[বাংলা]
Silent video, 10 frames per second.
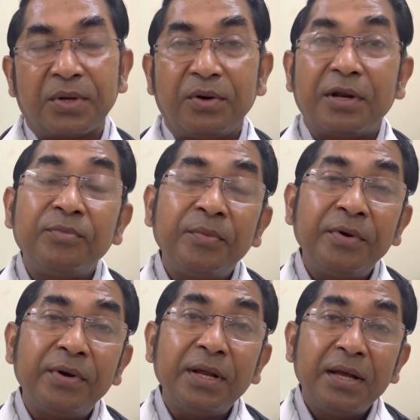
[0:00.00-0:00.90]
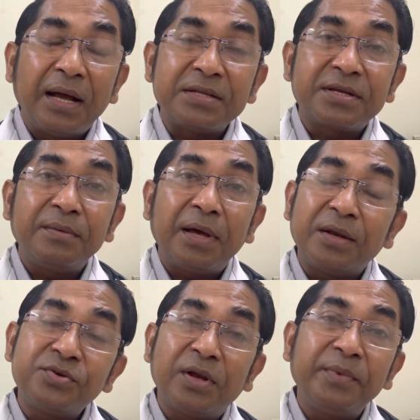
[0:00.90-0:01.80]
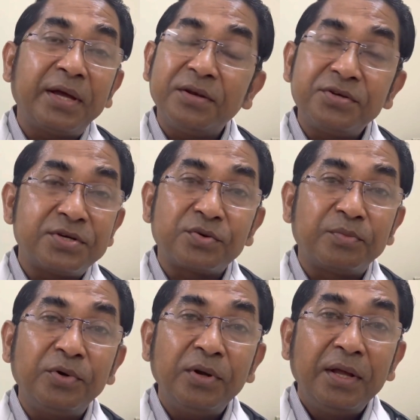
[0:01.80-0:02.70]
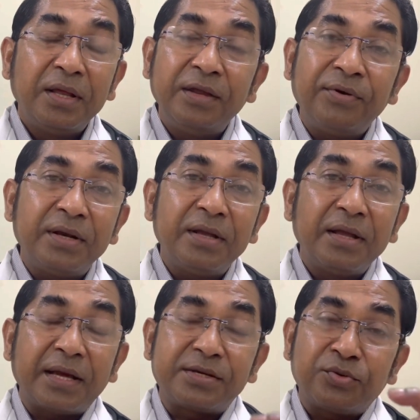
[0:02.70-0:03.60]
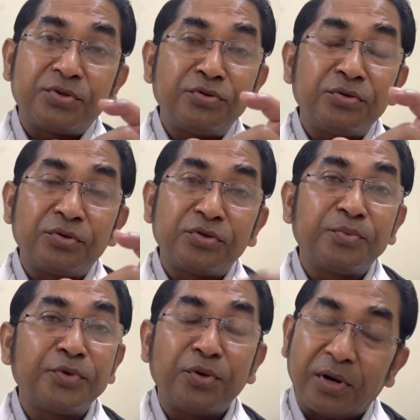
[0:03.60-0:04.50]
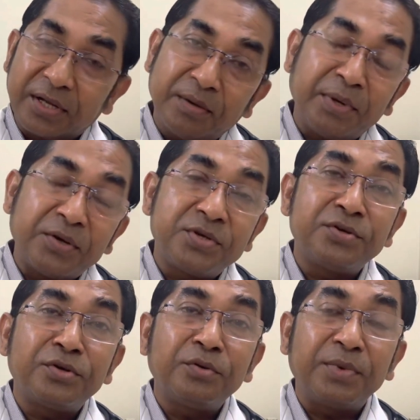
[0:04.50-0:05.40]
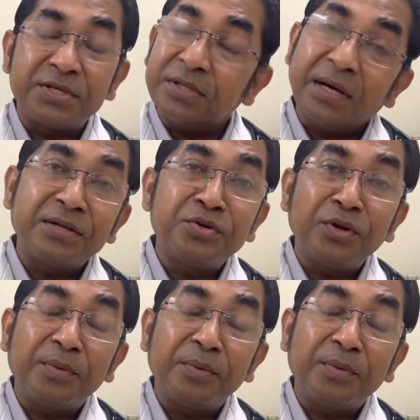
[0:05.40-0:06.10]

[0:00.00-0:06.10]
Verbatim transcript: অনাবল বিহার আজকের আলোচনা আমি এখানে শেষ করব লিভার একটি অত্যন্ত গুরুত্বপূর্ণ অর্গান মানুষের জন্য বেঁচে থাকার জন্য